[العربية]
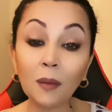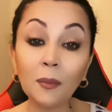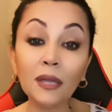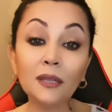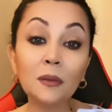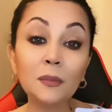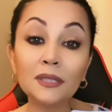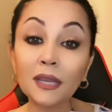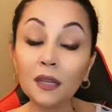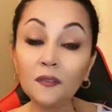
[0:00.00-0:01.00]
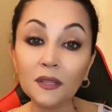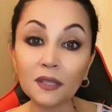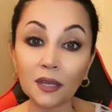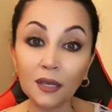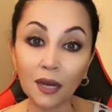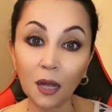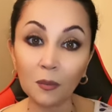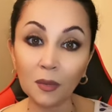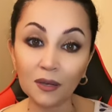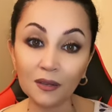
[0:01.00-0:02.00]
كمان الميزان في تغيير
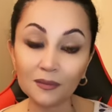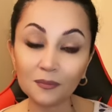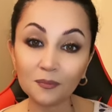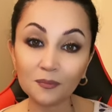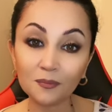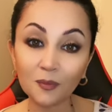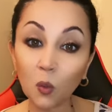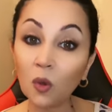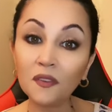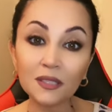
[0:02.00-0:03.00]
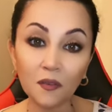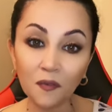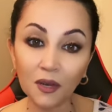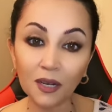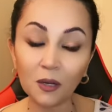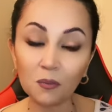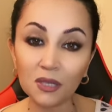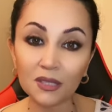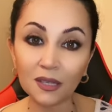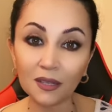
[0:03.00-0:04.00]
عمل وفي سفر
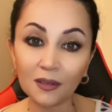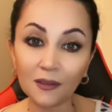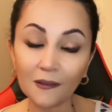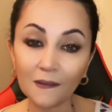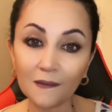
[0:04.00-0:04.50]
للميزان